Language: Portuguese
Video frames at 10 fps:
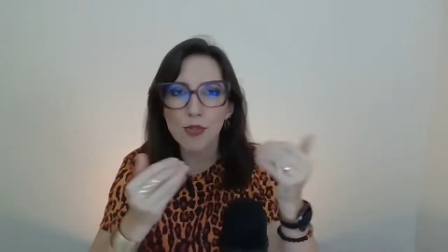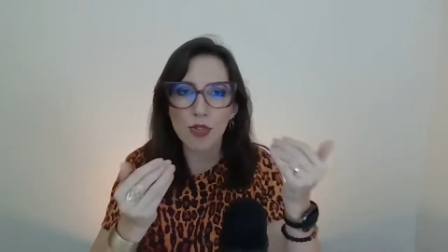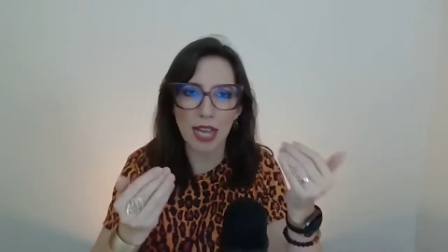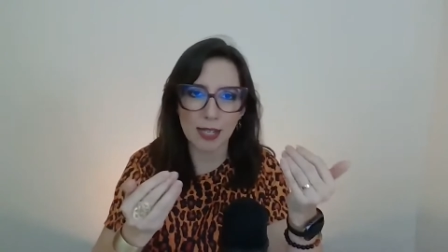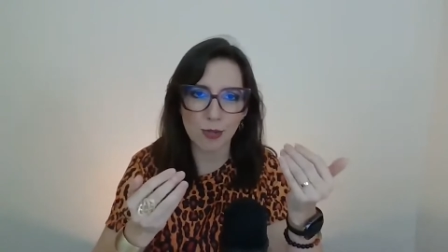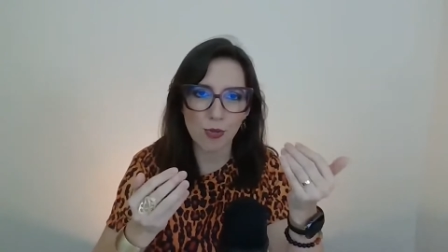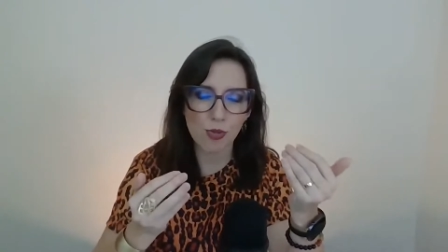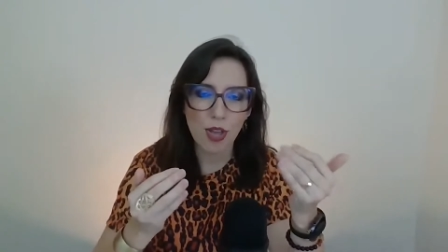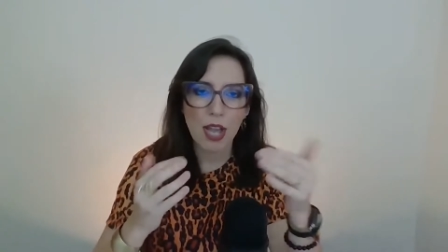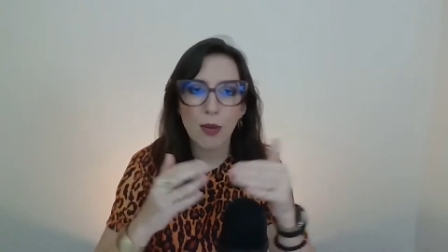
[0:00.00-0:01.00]
dos
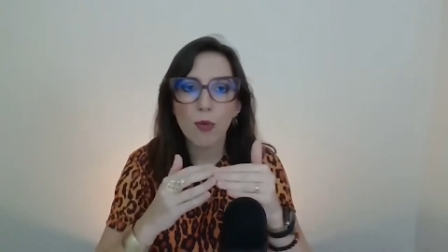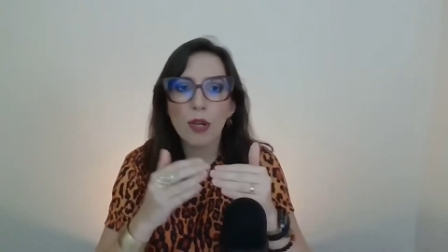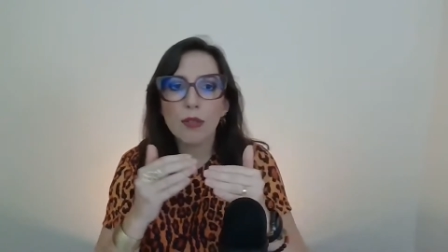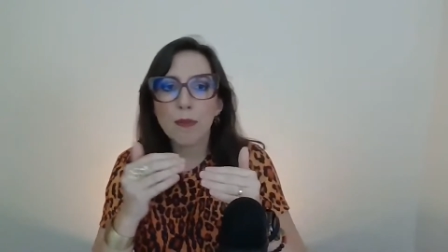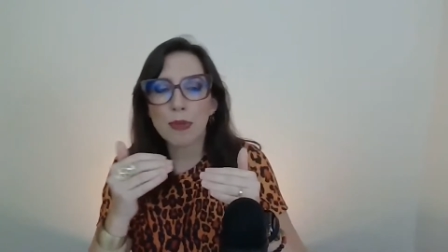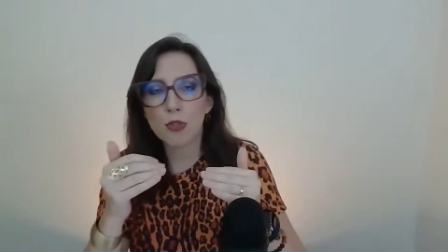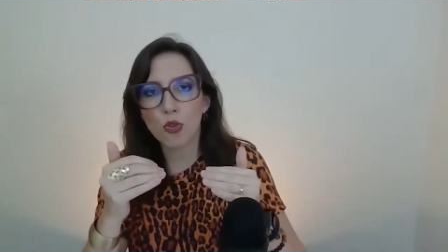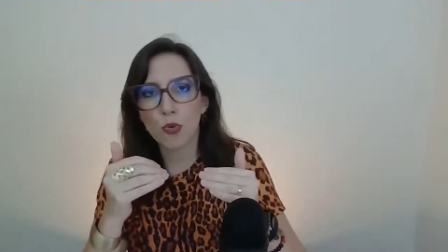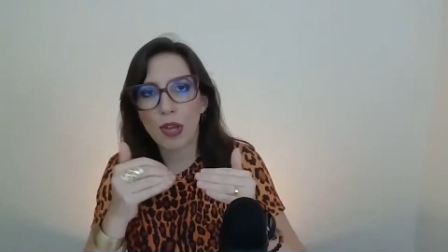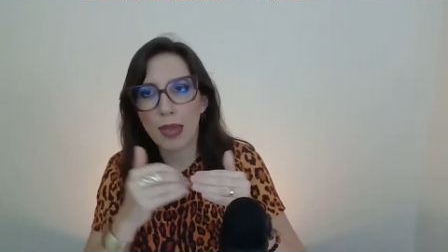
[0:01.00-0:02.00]
casos, quando a
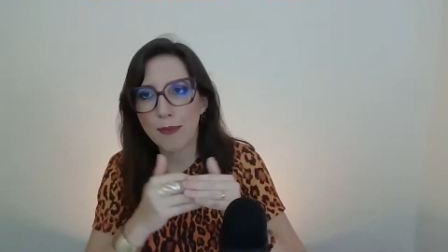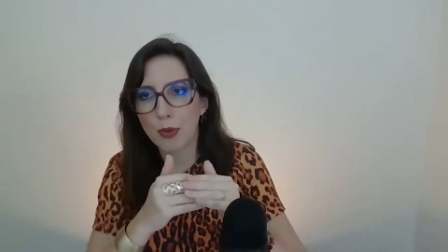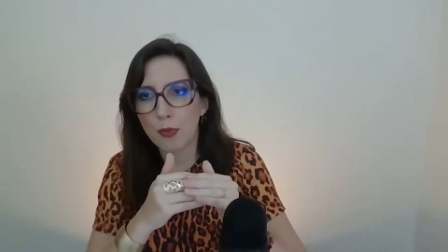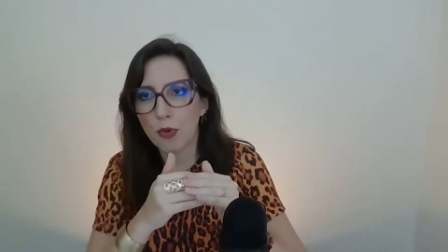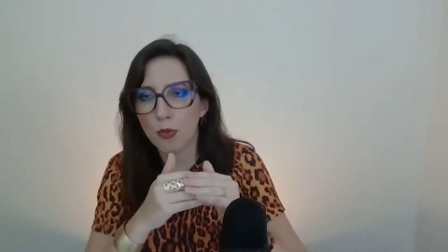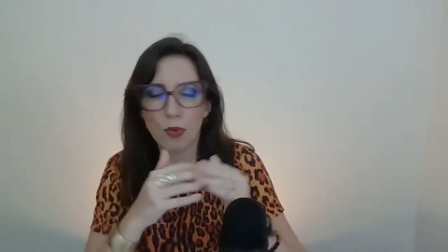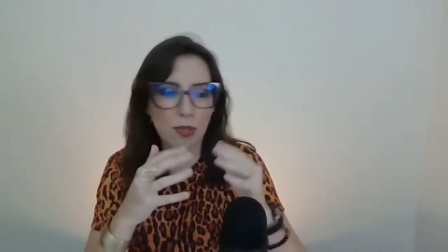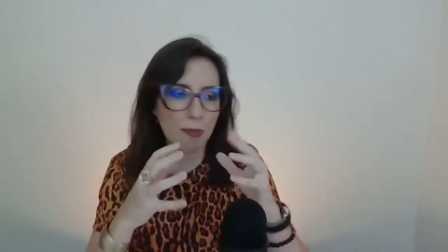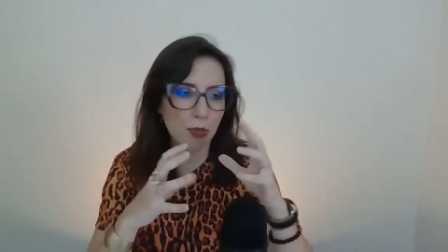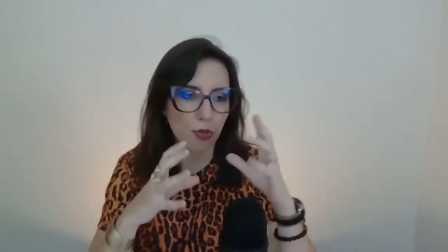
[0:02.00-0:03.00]
pessoa é promo...
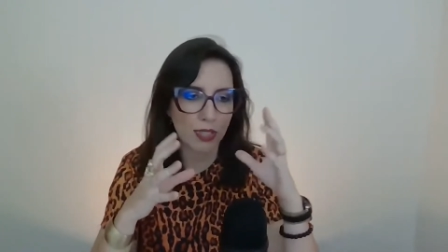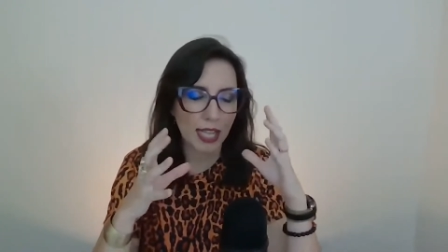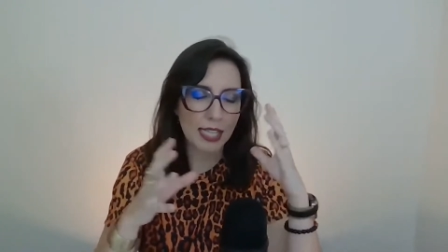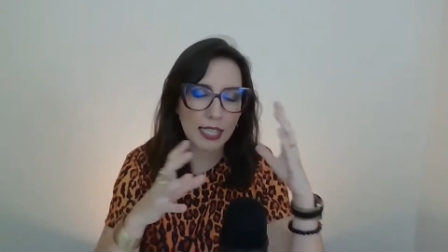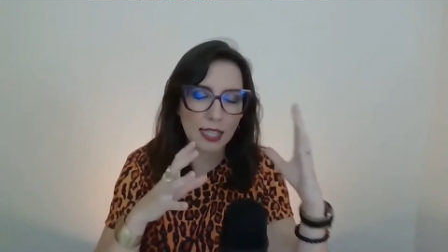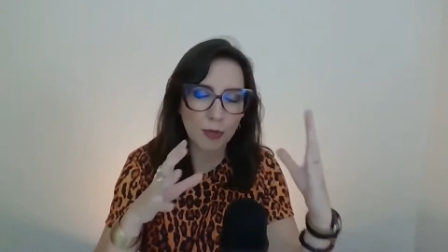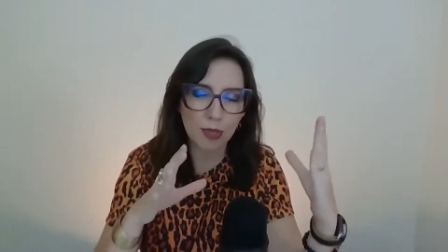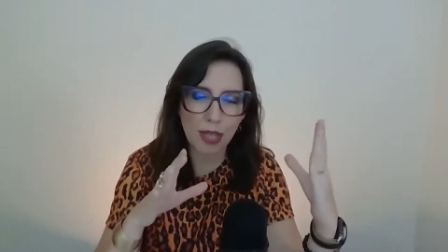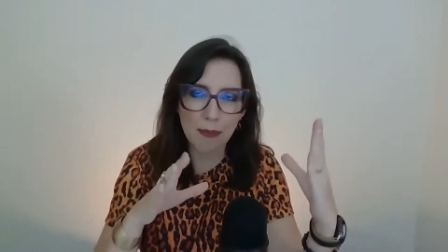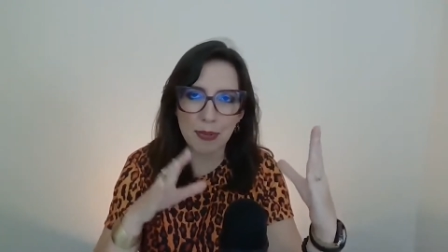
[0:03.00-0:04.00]
quando a pessoa está ali
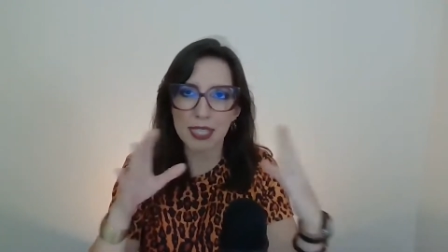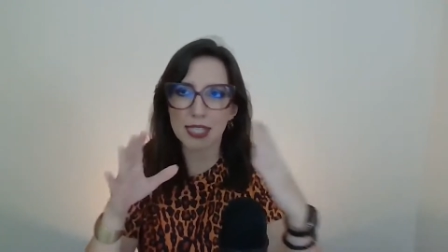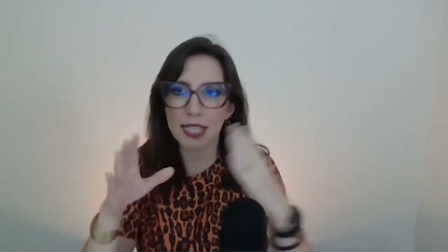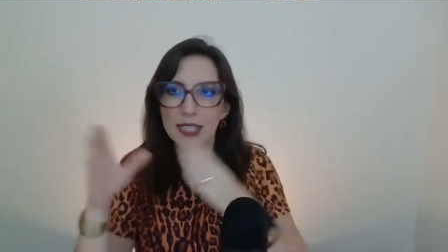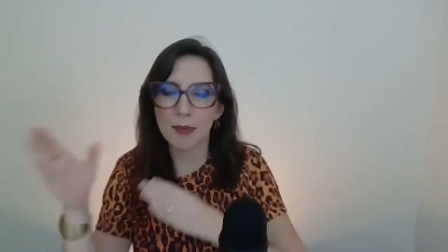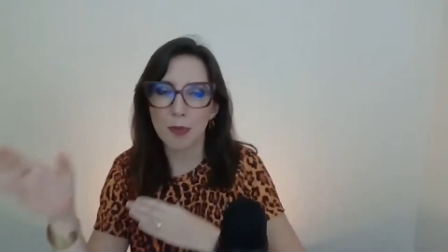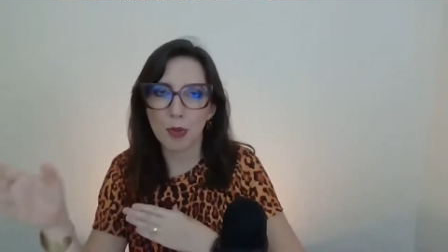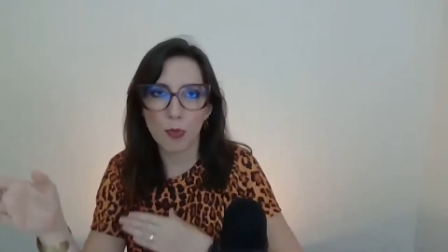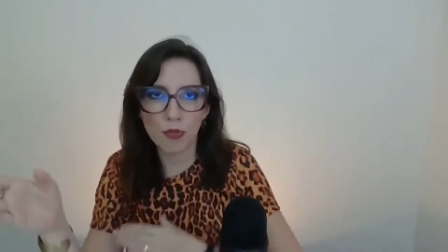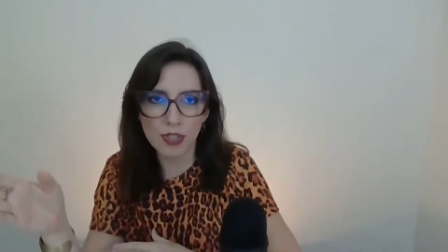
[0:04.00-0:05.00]
dentro da empresa quer ser
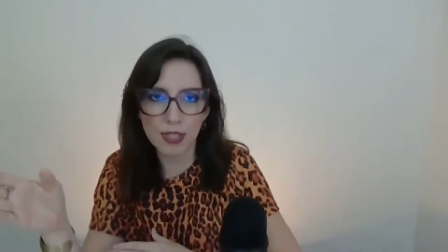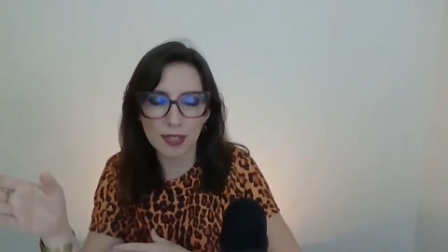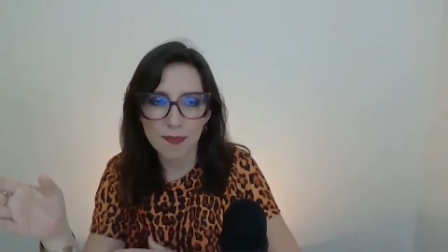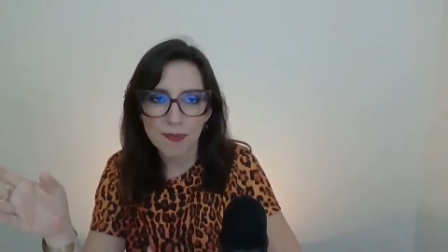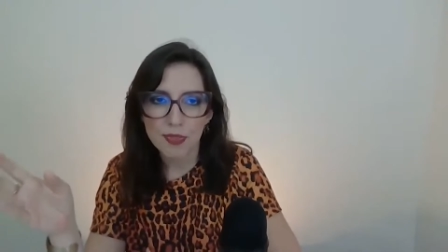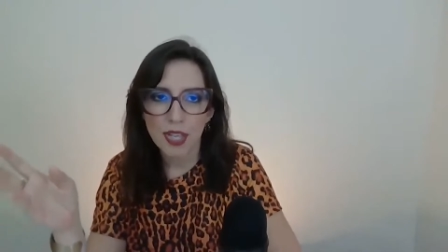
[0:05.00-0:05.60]
promovida,